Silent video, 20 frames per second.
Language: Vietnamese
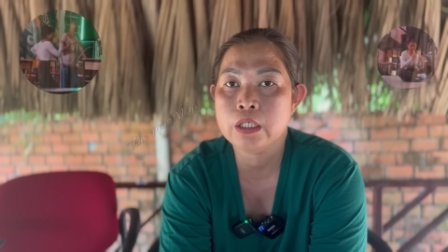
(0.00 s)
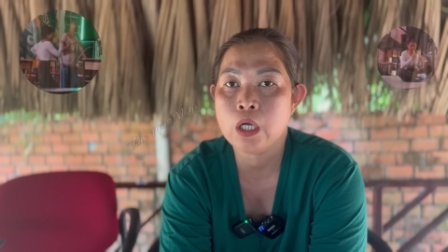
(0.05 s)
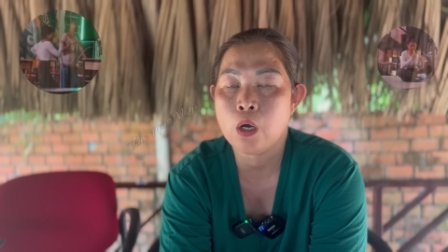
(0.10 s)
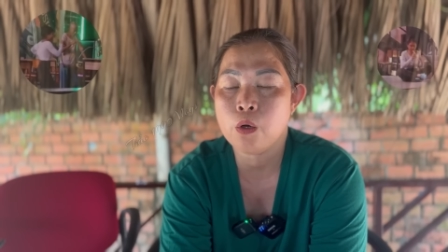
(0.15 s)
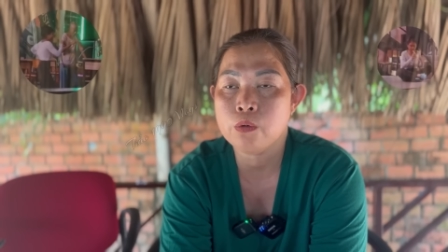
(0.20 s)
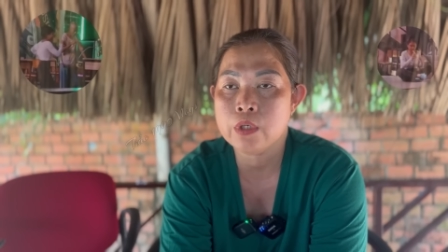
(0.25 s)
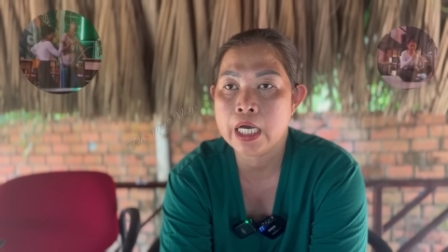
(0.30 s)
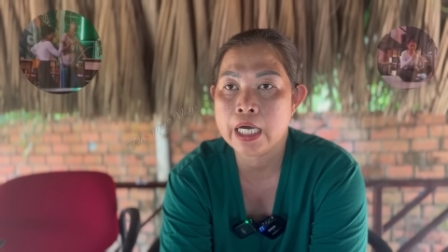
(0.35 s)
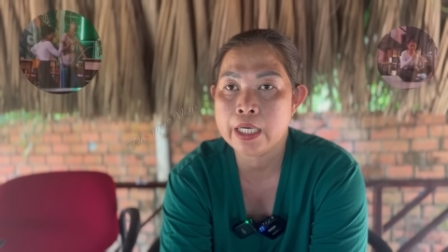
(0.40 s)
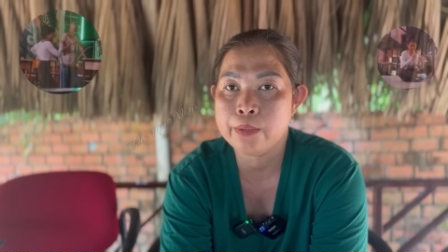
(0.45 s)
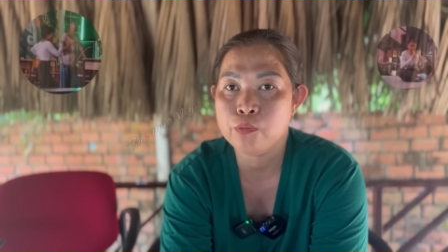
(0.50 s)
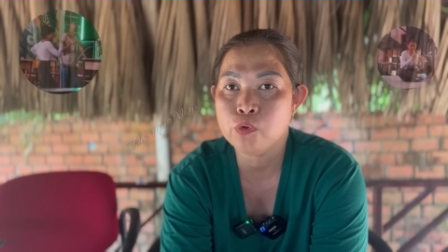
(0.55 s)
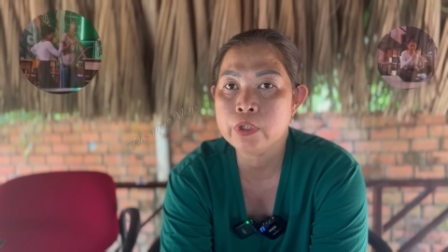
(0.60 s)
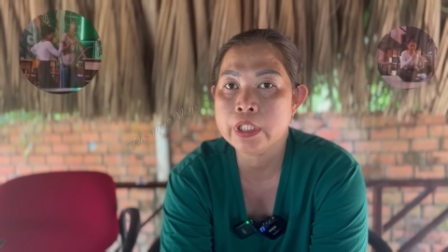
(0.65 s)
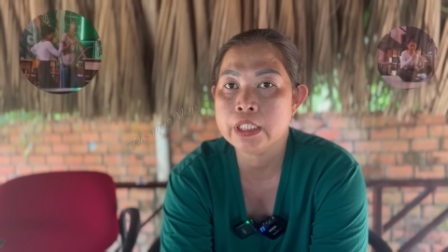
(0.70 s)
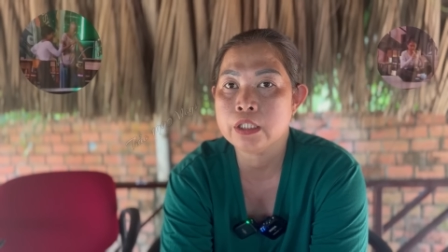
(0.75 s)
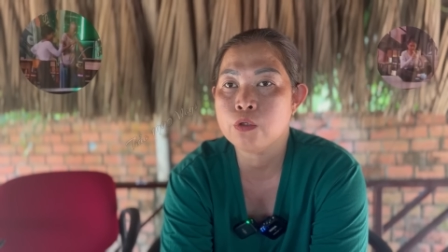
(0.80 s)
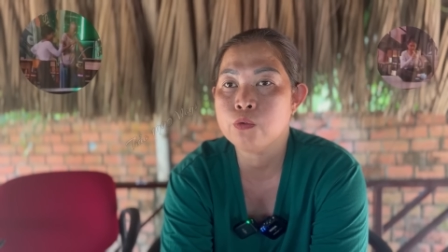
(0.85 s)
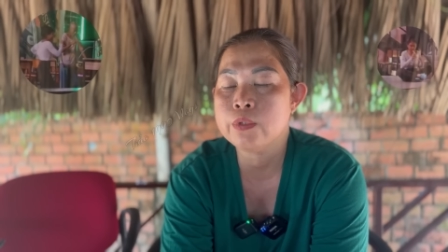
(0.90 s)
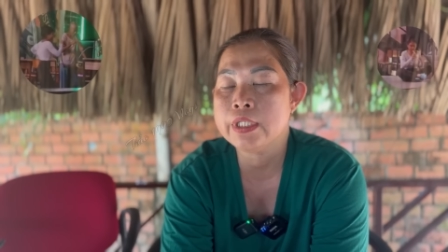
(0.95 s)
độ đời muốn
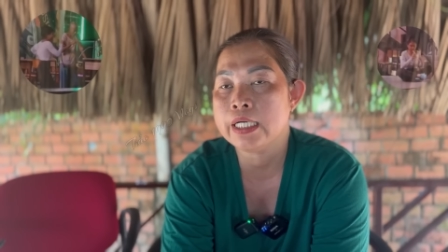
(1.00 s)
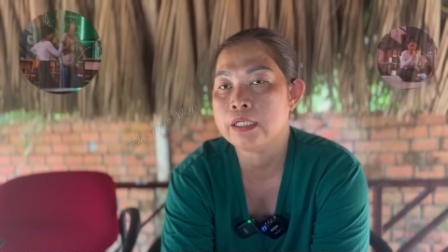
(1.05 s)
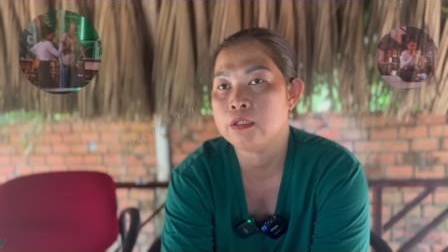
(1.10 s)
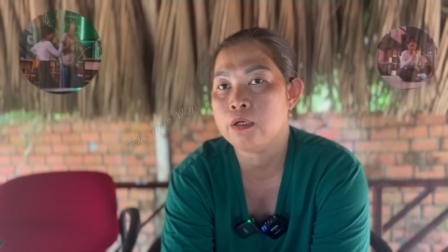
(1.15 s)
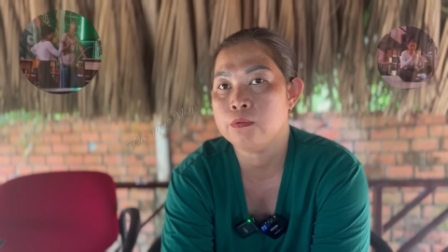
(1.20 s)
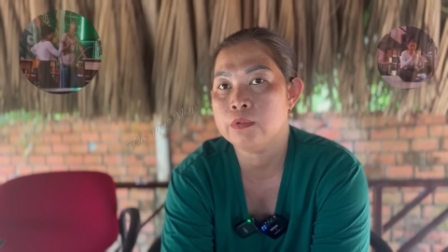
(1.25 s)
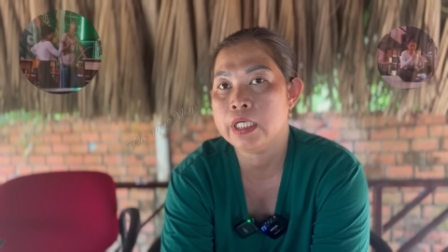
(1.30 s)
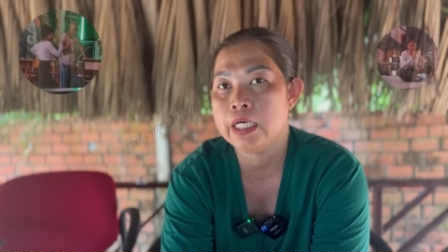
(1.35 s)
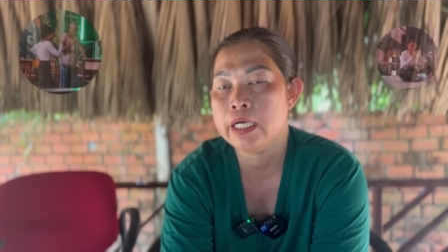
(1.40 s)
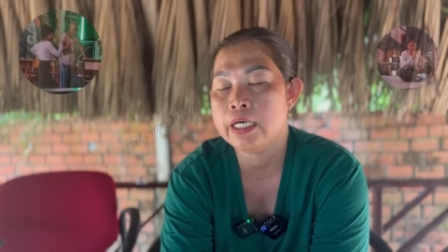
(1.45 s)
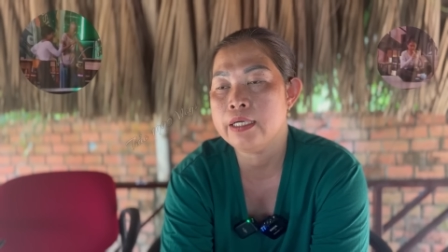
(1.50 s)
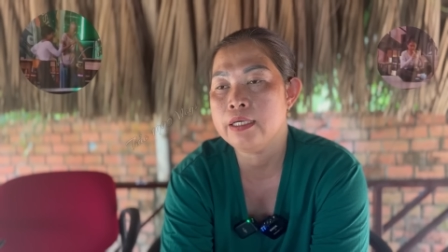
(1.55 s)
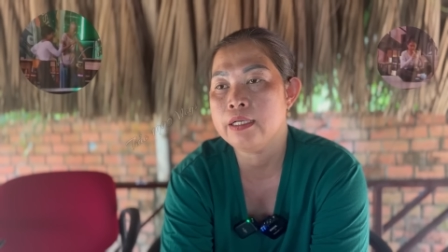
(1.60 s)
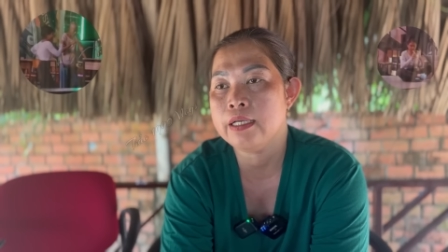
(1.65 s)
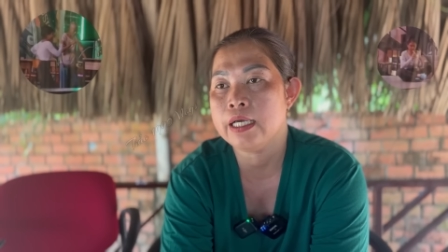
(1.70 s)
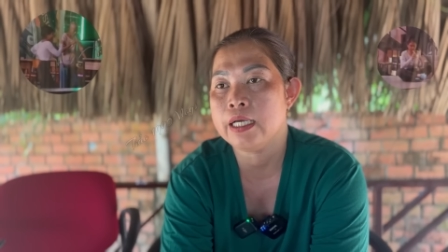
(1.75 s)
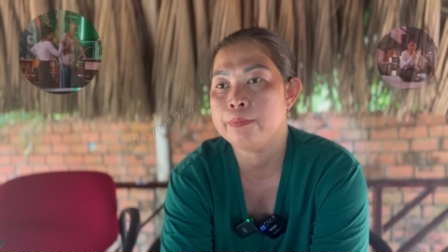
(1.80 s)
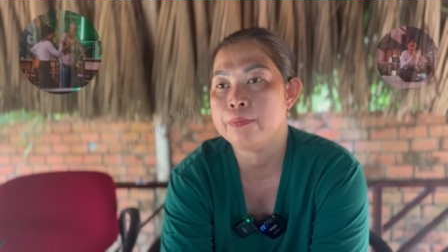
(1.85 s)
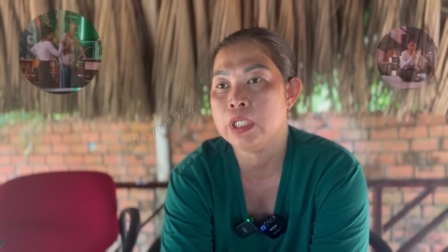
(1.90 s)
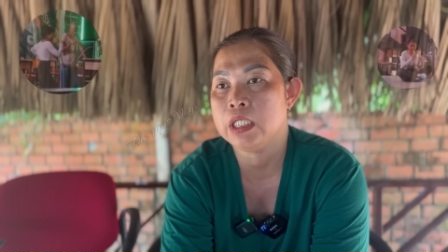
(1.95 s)
đi cứu nhân độ thế
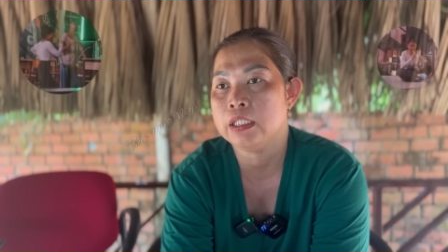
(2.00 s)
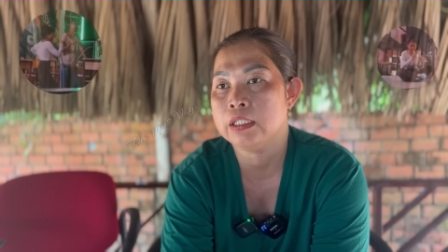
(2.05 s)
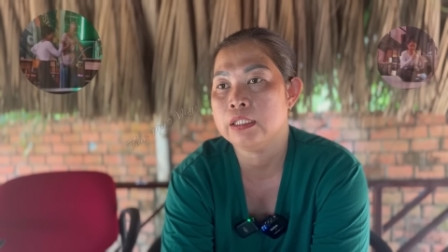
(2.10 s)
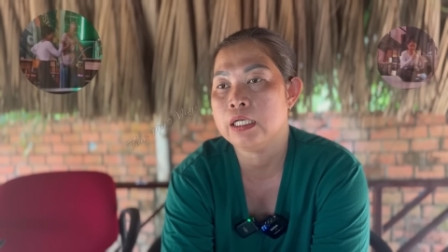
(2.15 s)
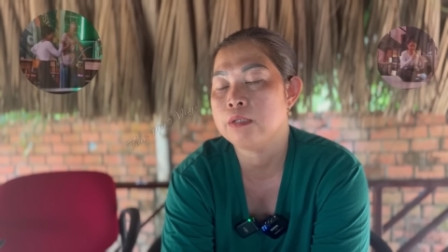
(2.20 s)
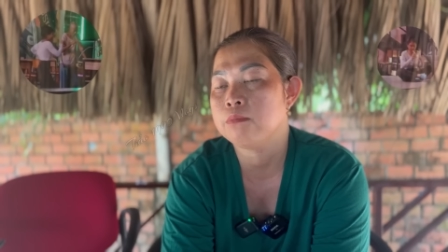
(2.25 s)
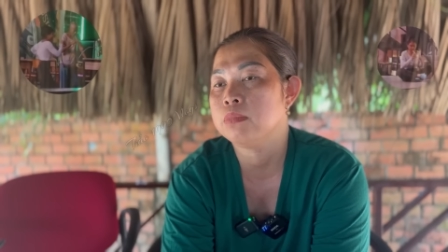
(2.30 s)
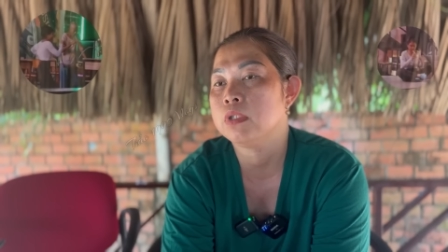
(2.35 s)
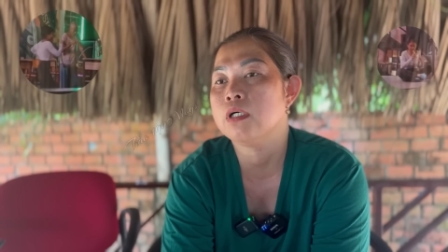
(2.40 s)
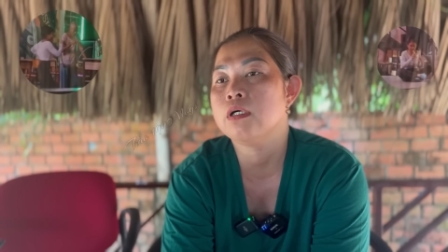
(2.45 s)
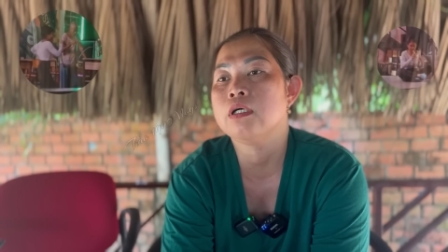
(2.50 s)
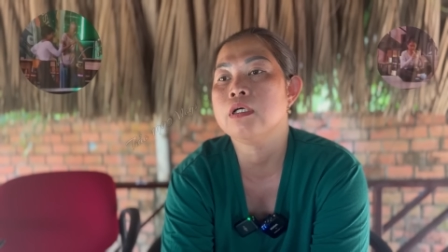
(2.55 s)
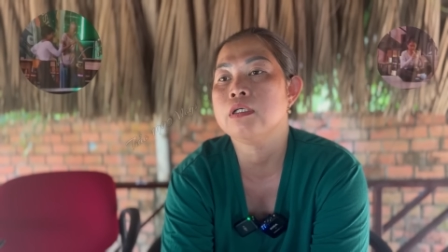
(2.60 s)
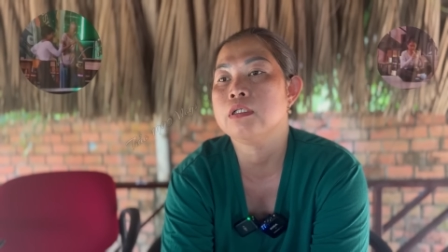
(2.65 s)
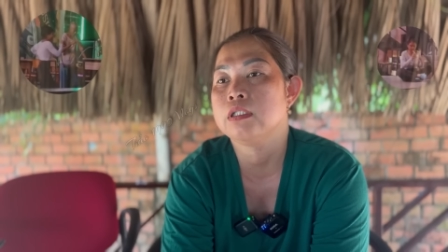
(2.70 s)
là mình không có